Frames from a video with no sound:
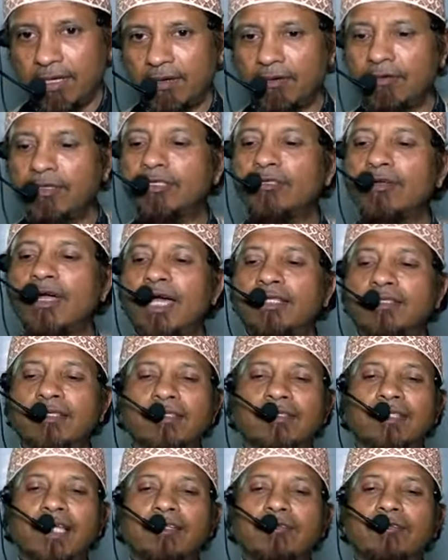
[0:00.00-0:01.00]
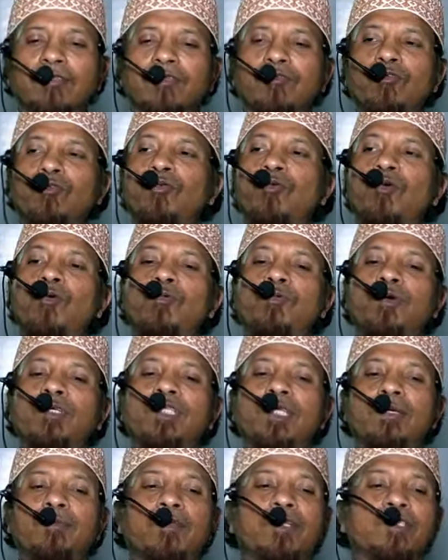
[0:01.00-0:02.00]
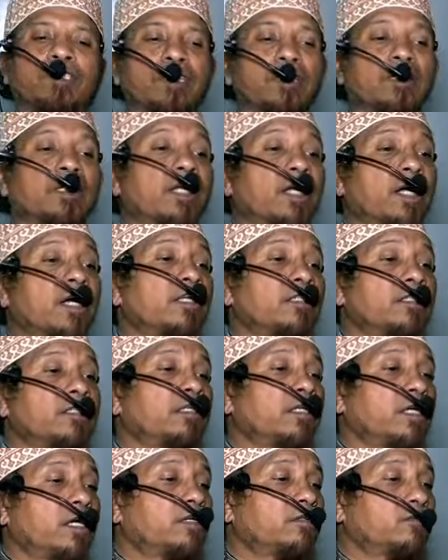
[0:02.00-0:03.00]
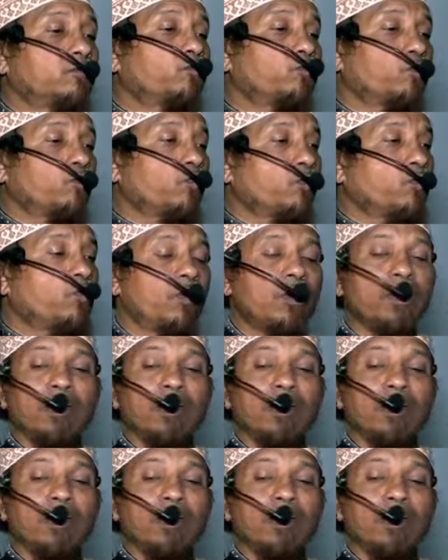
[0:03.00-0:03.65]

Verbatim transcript: উনি তো হাতের তালুর উপমা দিয়ে বলেছেন কান আনজোরো